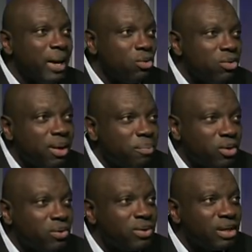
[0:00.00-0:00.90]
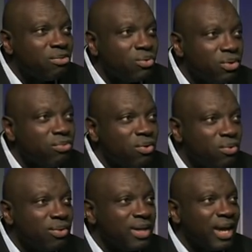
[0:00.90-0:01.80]
mais nous apportons des solutions
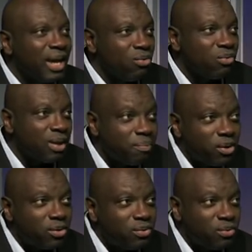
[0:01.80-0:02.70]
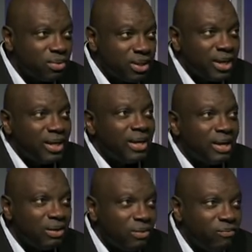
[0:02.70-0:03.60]
aussi et nous apportons aussi
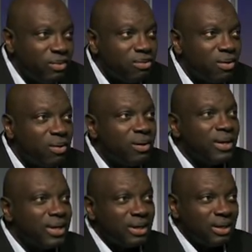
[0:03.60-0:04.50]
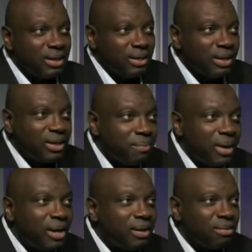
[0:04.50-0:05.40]
une vision qui, qui,
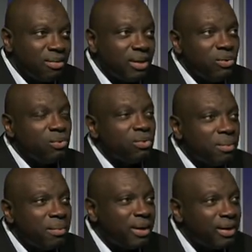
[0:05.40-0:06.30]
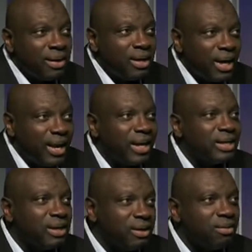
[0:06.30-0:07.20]
demain, si nous sommes à, la
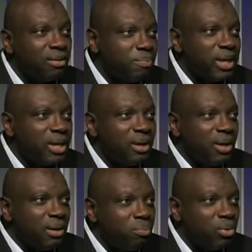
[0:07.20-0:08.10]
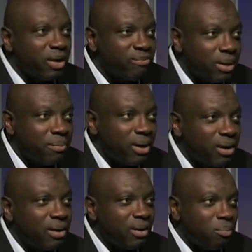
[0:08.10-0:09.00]
tête de ce pays, mm. pourrait
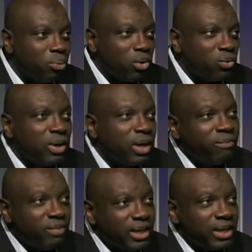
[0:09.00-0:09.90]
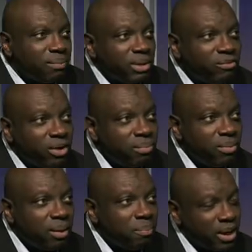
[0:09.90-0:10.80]
vraiment produire un véritable
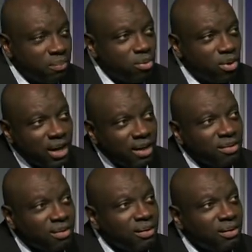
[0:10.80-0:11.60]
développement par rapport à ce